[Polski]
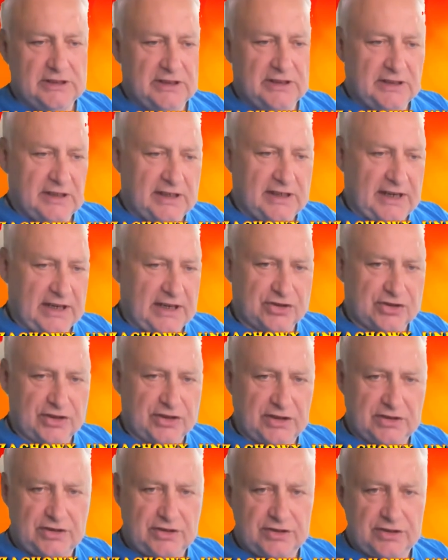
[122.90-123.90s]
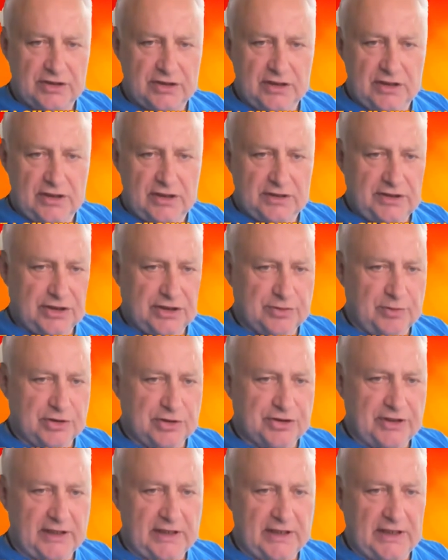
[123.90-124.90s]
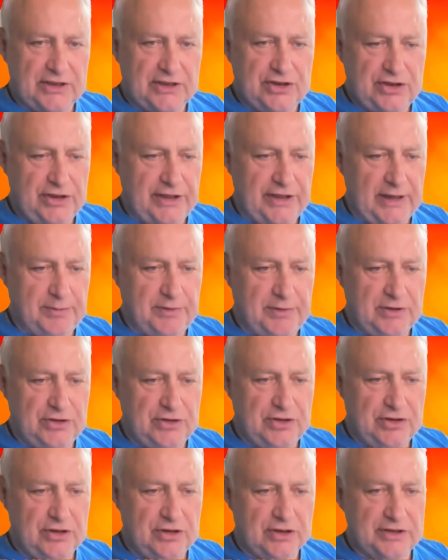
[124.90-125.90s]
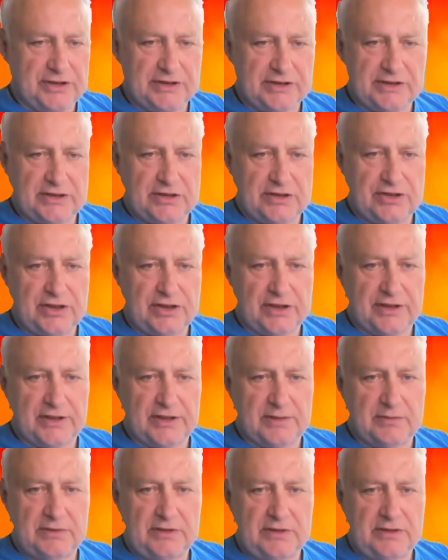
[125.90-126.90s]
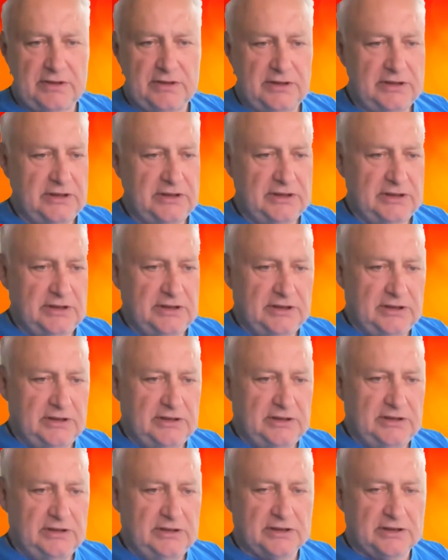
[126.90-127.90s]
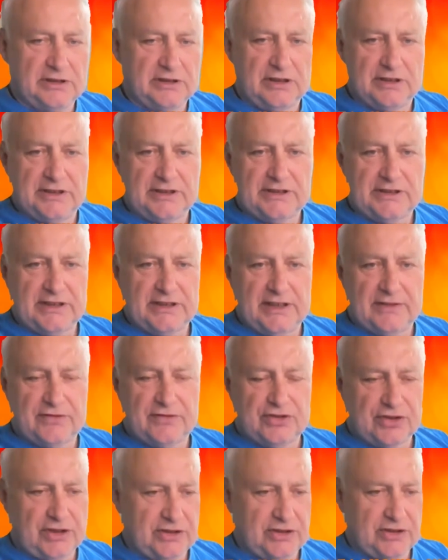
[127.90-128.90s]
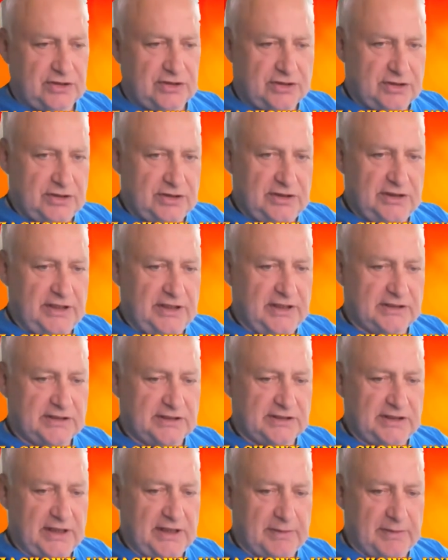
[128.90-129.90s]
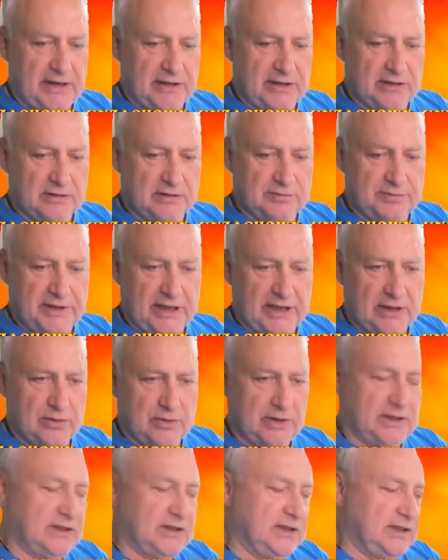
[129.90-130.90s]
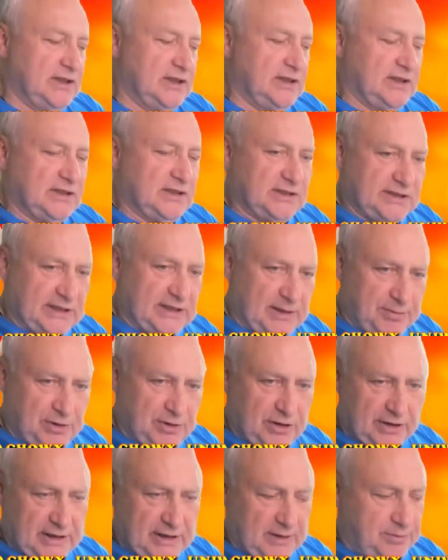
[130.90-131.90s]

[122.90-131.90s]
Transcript: H6, chociaż można grać i D5 i goniec E7, goniec F6 i nic nie mają białe za piona.